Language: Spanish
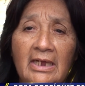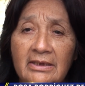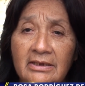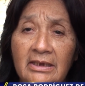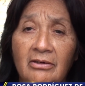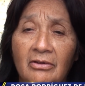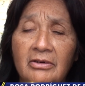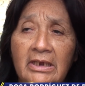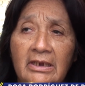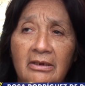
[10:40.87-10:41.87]
así,
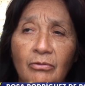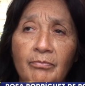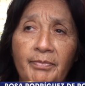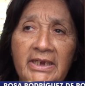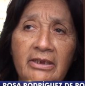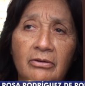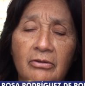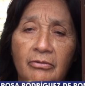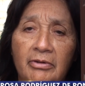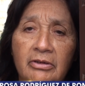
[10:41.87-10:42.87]
¿no? Que cumplidos
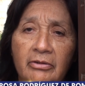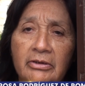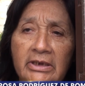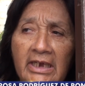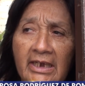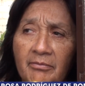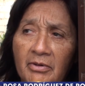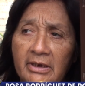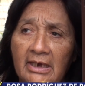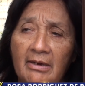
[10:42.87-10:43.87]
con nuestro... Si
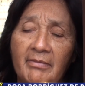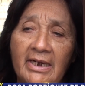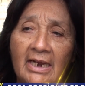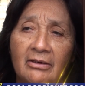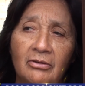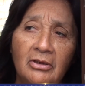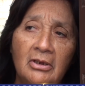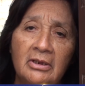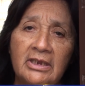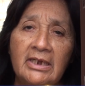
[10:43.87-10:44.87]
queremos reclamar algo,
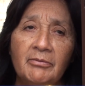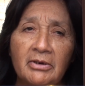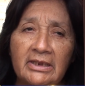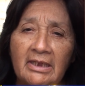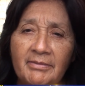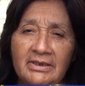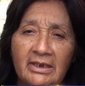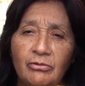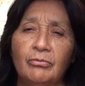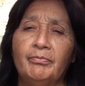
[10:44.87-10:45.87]
tenemos que también
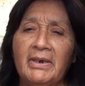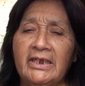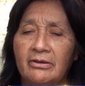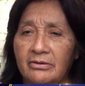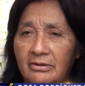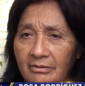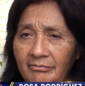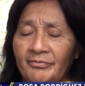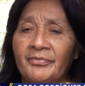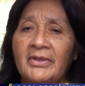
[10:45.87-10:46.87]
ser cumplidos, ¿no?
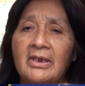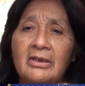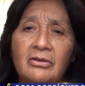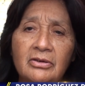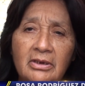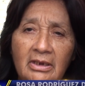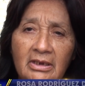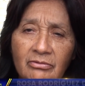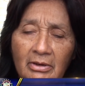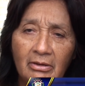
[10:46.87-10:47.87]
Entonces,
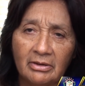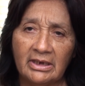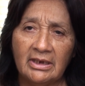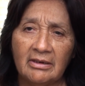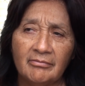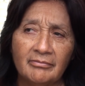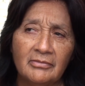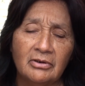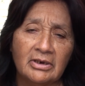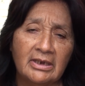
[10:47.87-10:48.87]
eso es lo que
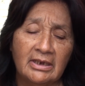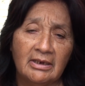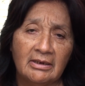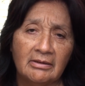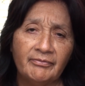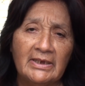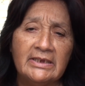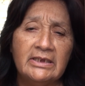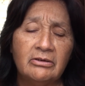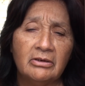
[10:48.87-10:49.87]
lo que
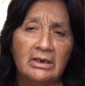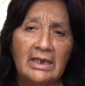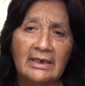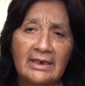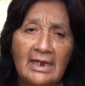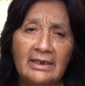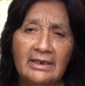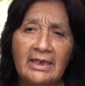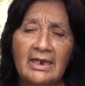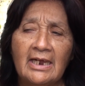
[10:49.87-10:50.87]
felicito del
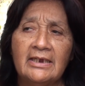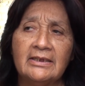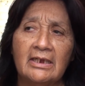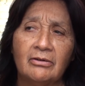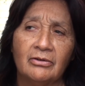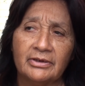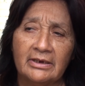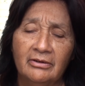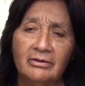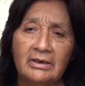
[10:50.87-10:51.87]
alcalde que haga estas
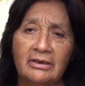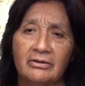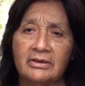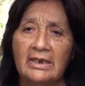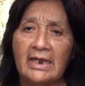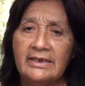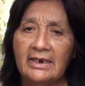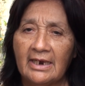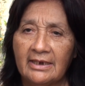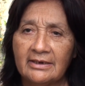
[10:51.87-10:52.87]
cosas, ¿no? Que nos haga
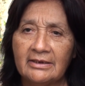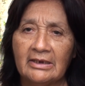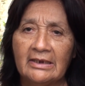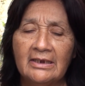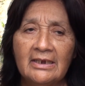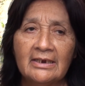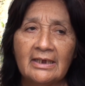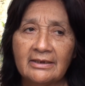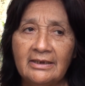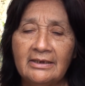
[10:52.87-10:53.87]
llegar esta
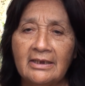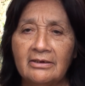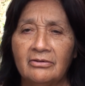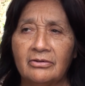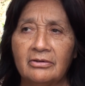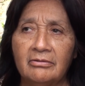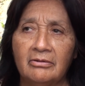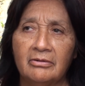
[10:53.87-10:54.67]
cartita, nos